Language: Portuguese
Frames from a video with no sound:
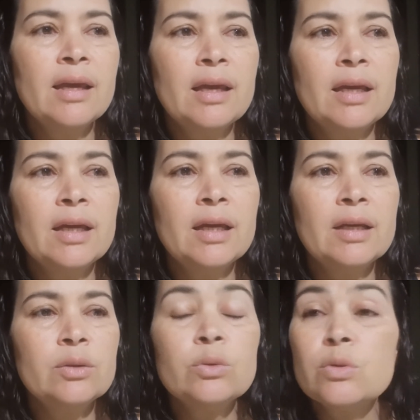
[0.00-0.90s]

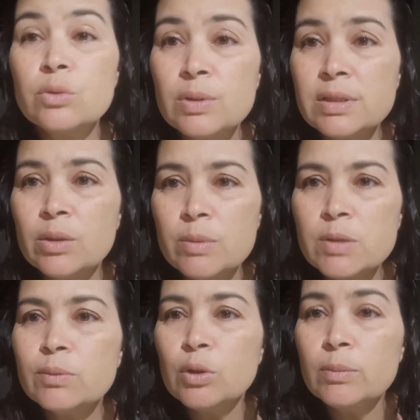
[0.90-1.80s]
é, todos dois têm o
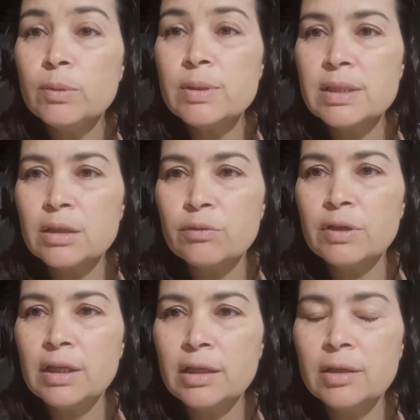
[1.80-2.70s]
mesmo nome, Luciana
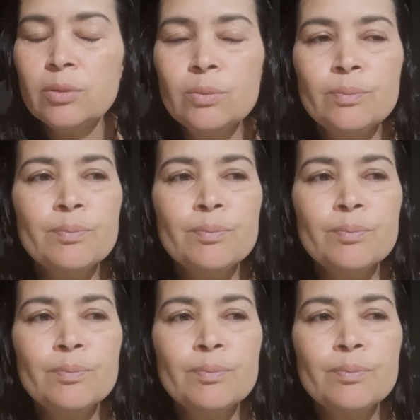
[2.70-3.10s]
Figueiredo.